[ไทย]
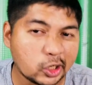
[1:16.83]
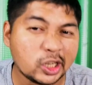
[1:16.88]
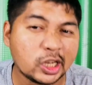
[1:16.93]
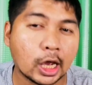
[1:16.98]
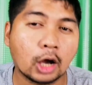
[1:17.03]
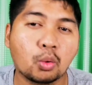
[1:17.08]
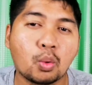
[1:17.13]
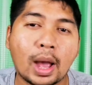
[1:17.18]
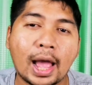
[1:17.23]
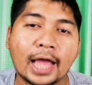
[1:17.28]
เห
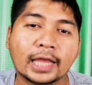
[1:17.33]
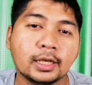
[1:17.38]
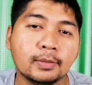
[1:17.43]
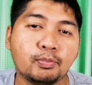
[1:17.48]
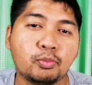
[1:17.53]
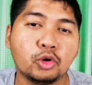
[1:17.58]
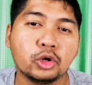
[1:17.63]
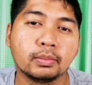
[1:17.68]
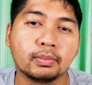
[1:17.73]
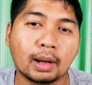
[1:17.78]
นือกว่า
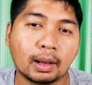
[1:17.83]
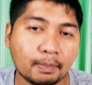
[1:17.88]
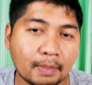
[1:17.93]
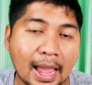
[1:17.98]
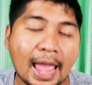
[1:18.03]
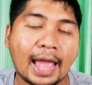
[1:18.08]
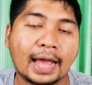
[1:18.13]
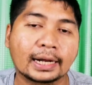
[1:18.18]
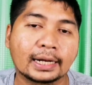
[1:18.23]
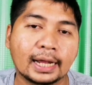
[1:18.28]
ญี่ปุ่น
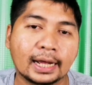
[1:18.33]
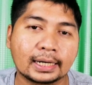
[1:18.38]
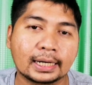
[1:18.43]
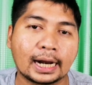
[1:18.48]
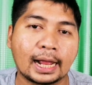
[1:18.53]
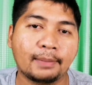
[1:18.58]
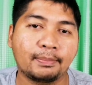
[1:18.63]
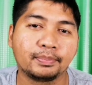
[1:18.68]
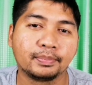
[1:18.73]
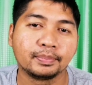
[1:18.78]
มากๆนะค
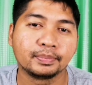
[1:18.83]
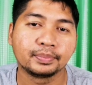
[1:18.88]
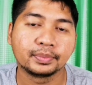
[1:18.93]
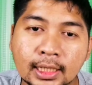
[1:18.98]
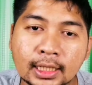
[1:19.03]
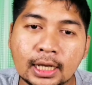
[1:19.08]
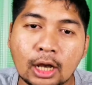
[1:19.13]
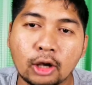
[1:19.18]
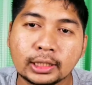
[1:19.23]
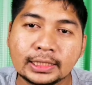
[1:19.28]
รับ
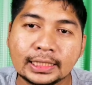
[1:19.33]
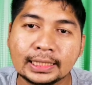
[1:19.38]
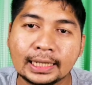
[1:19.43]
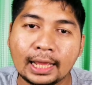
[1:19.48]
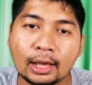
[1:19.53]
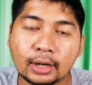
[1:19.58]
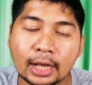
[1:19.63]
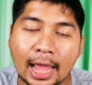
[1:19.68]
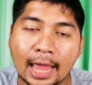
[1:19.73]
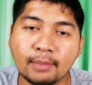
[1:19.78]
ซึ่งเอาจริงๆ
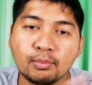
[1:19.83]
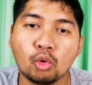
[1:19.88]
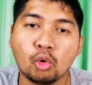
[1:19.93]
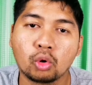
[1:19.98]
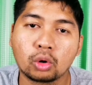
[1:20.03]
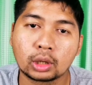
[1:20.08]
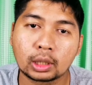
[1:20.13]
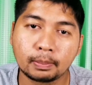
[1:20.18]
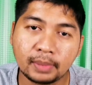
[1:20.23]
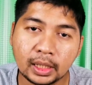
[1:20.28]
แล้วการบุ
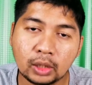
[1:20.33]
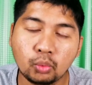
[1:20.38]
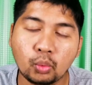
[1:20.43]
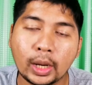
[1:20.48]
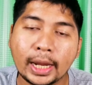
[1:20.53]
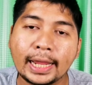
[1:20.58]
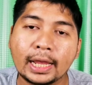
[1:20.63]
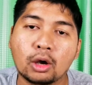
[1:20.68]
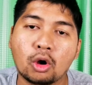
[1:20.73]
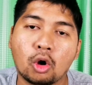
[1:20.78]
กมิด
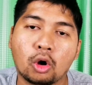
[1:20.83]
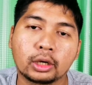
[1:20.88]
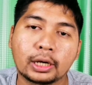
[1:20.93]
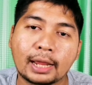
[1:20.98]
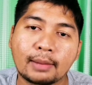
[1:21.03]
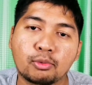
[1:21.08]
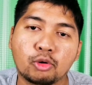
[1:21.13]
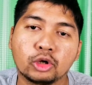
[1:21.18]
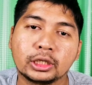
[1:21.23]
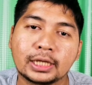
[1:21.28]
เวย์ของ
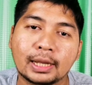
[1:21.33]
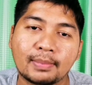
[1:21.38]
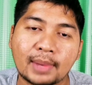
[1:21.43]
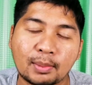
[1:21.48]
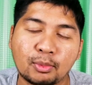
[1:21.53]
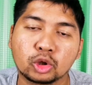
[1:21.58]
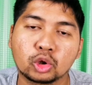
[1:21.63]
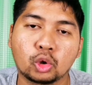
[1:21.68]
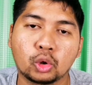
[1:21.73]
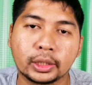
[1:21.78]
นายพลยา
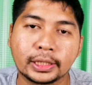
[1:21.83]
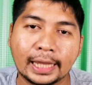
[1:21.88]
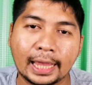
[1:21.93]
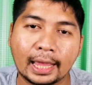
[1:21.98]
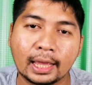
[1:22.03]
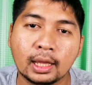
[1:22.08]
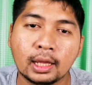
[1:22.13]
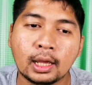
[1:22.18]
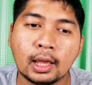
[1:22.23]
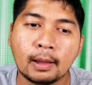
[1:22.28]
มาโมโตะเนี่
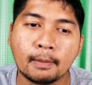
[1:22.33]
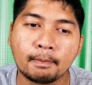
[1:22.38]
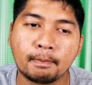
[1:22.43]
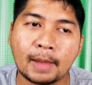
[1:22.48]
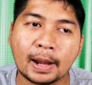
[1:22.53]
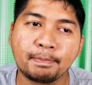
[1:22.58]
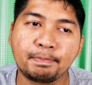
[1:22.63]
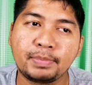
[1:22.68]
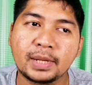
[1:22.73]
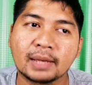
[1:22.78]
ย
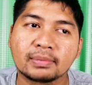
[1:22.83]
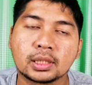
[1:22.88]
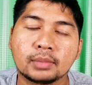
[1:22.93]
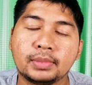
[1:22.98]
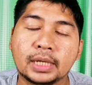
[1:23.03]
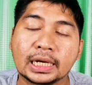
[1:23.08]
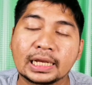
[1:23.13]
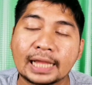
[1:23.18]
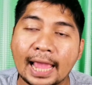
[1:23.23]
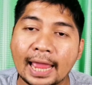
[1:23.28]
มันเปรียบเส
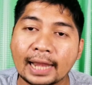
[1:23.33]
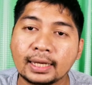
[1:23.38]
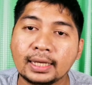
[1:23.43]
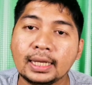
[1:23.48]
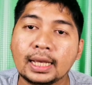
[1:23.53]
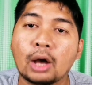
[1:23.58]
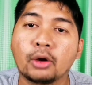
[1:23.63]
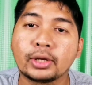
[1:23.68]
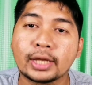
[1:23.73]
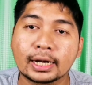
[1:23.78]
มือนงาน
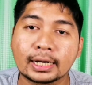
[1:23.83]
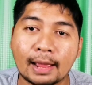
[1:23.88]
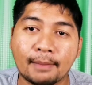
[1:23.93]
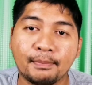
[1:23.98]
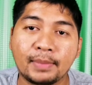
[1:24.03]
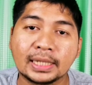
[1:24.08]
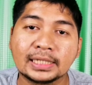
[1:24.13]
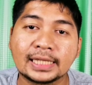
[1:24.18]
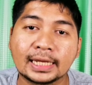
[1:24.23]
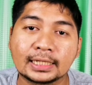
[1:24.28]
ที่เขายัง
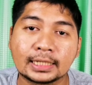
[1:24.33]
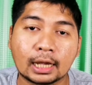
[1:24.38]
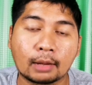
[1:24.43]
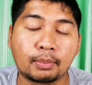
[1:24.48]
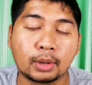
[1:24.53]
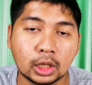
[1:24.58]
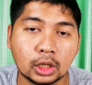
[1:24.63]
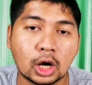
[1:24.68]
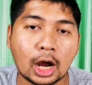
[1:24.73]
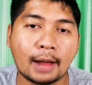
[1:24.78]
ทำไม่เสร็จจาก
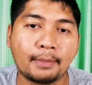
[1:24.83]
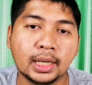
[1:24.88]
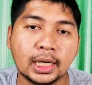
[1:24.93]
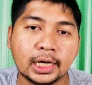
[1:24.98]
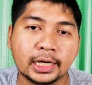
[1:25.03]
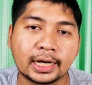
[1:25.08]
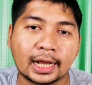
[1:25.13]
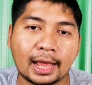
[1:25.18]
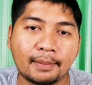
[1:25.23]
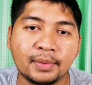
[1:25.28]
เพิร์ลฮาร์เบอ
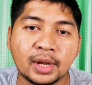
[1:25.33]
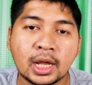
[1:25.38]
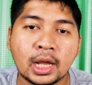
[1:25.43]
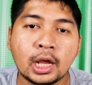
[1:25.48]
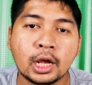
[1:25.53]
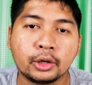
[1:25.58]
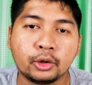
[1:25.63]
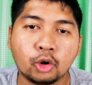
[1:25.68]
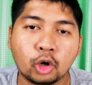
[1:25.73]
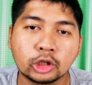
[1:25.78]
ร์นะครับ
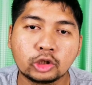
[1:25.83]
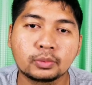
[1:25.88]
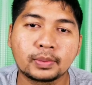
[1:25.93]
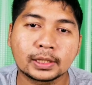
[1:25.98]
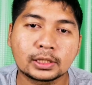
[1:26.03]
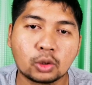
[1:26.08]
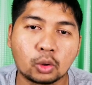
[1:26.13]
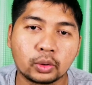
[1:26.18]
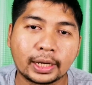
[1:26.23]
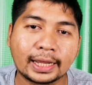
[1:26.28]
โดยจุด
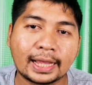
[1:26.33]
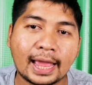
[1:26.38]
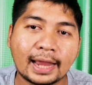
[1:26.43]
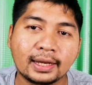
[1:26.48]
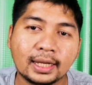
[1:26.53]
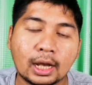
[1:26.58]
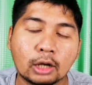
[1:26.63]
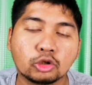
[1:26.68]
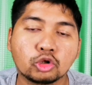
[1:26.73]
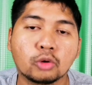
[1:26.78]
ประสงค์ในกา
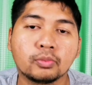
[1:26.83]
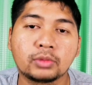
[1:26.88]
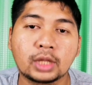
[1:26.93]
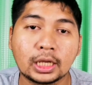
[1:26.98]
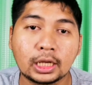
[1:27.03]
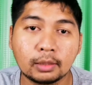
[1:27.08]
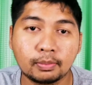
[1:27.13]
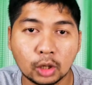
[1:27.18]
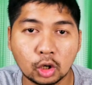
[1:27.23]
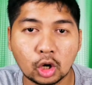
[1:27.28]
รที่เขาโจม
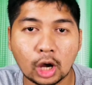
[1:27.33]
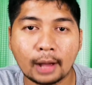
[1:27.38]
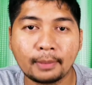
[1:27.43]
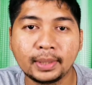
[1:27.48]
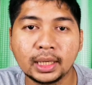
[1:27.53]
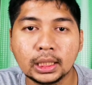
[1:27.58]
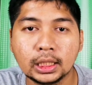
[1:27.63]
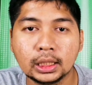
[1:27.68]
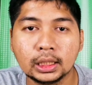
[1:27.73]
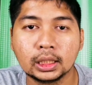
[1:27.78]
ตีเพิร์ลฮา
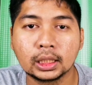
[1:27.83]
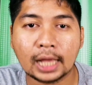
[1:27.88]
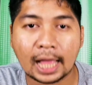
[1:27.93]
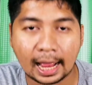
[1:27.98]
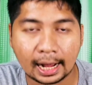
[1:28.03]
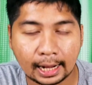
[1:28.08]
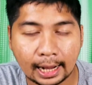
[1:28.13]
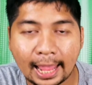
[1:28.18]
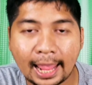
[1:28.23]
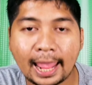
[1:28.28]
ร์เบอร์ค
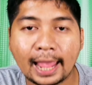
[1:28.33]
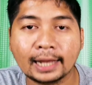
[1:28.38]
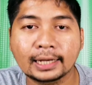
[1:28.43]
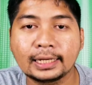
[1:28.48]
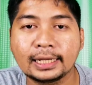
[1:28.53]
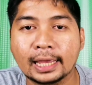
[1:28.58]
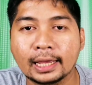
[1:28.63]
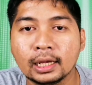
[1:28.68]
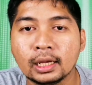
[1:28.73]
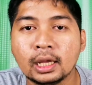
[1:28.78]
รั้งแรก
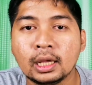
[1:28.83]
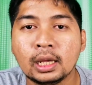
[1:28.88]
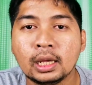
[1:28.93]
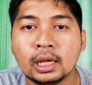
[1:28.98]
เนี่ย